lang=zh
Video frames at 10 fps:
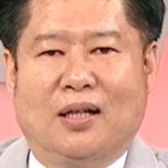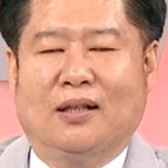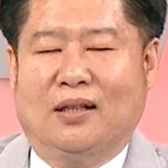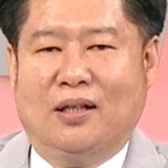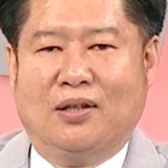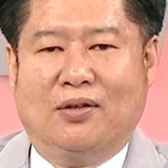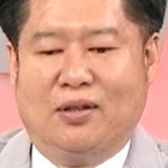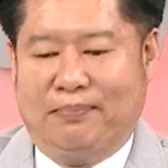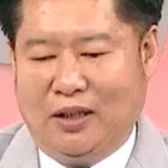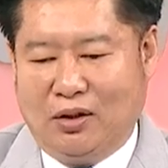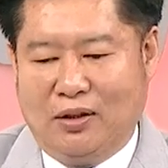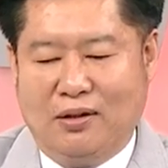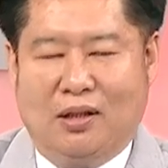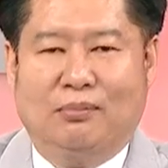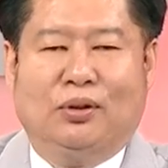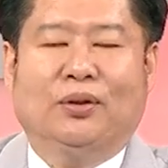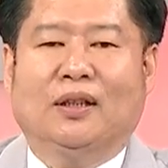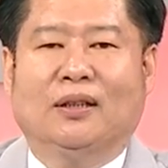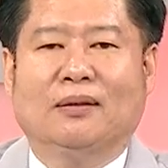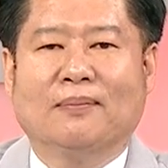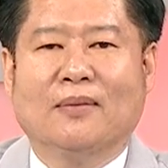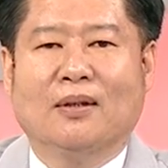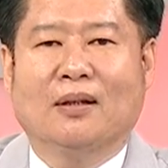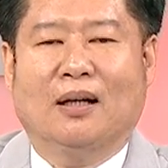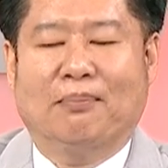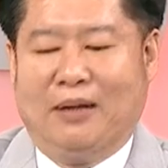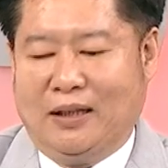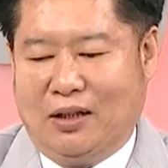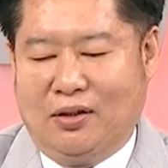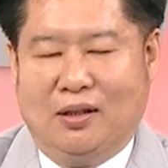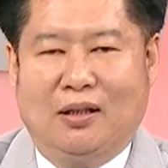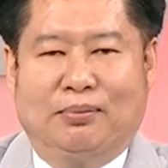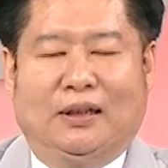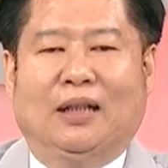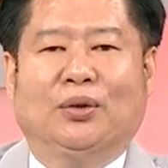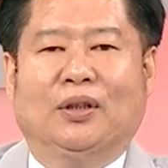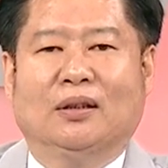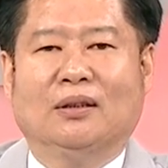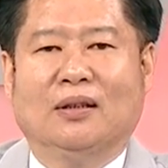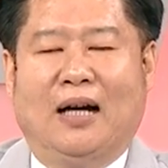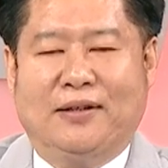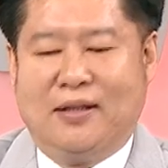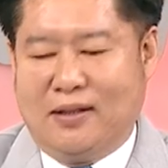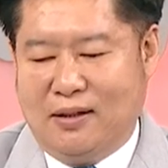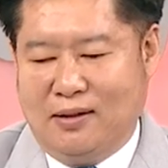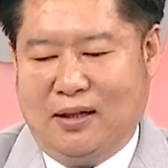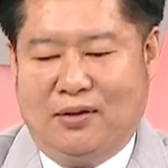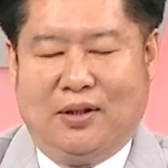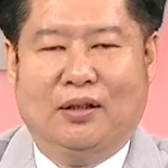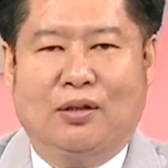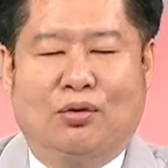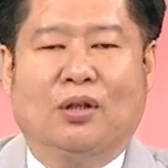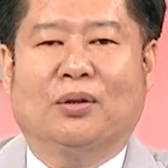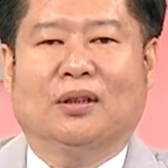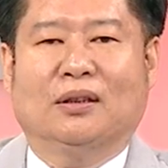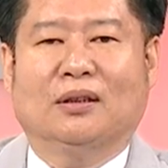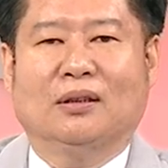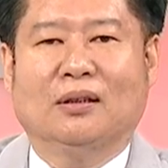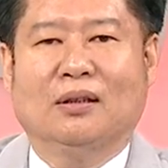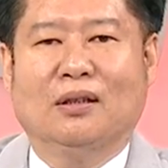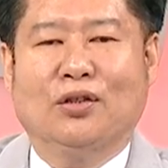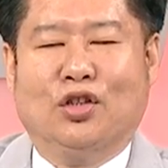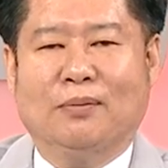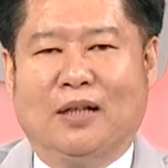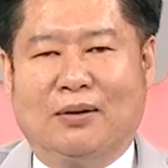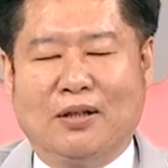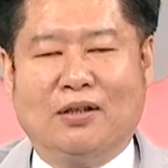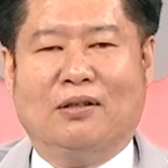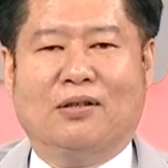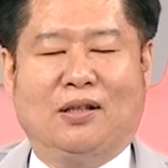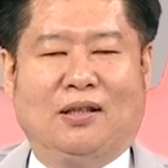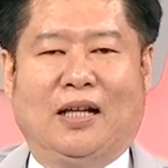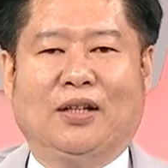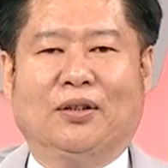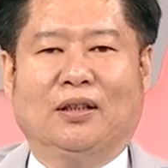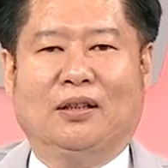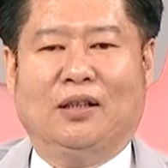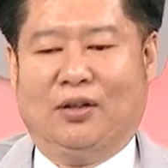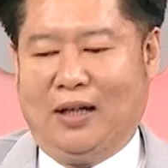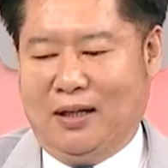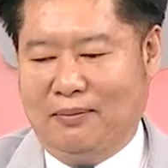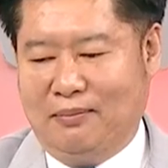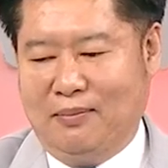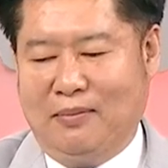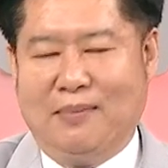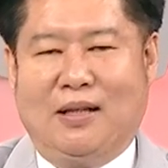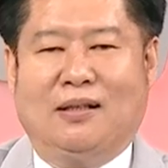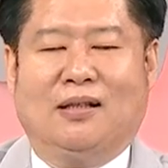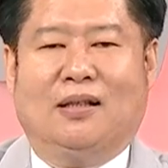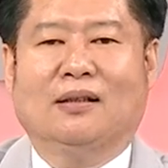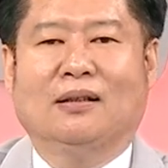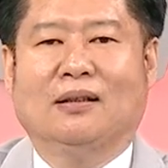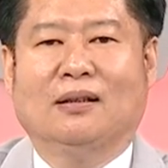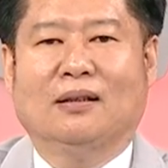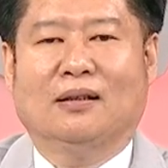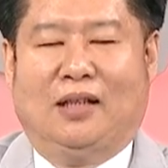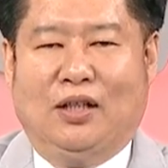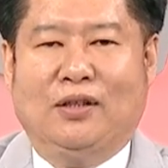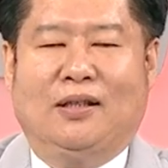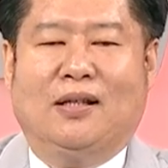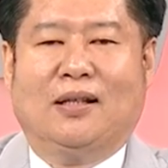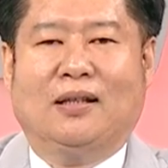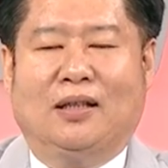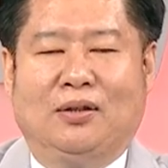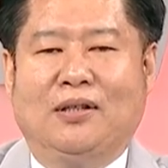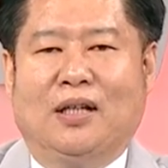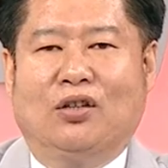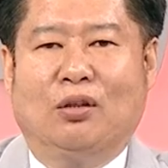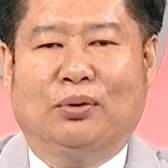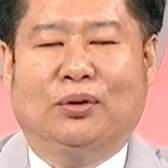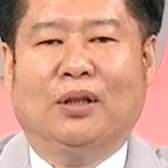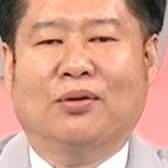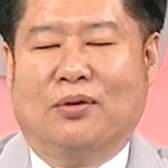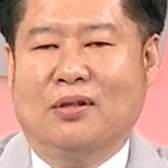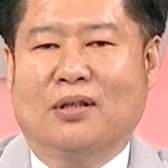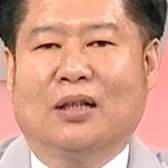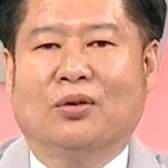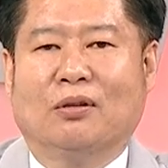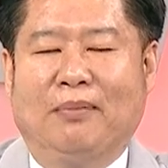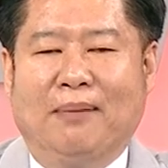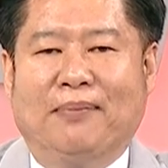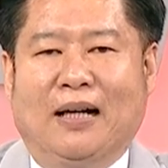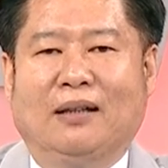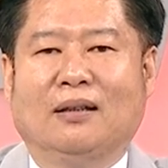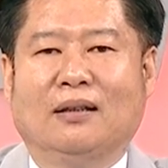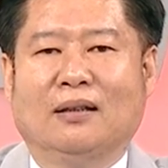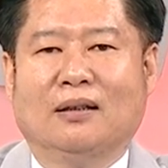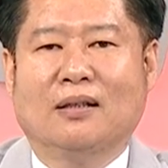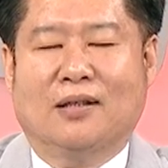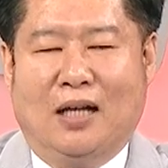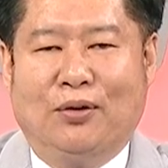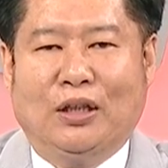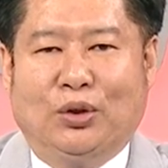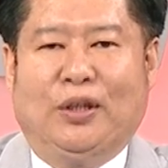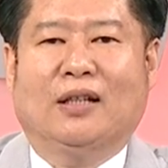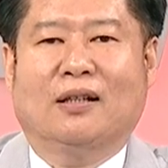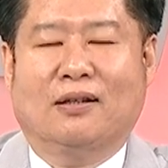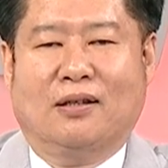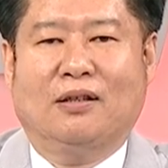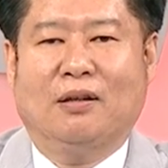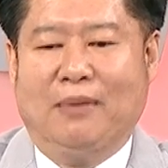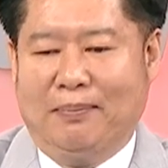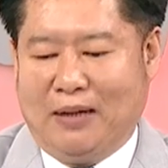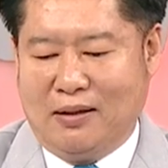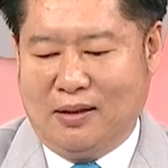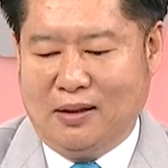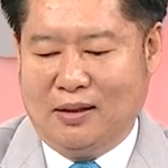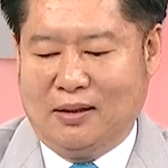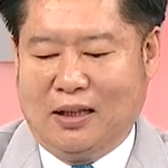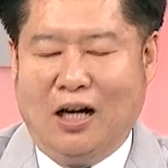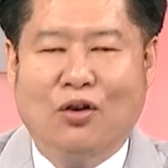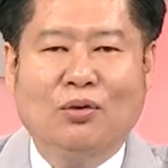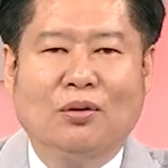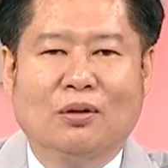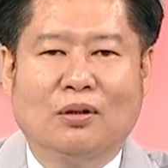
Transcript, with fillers: 上一定要小心，被动元件也不对了。啊，半导体也不大对了，IC 设计好像有点状况了。所以我们看完之后，心里大概有个底，有了。面板在涨，第一轮在涨，第一轮架构也不对。我昨天讲过，面板稍微对，可是因为面板是一个高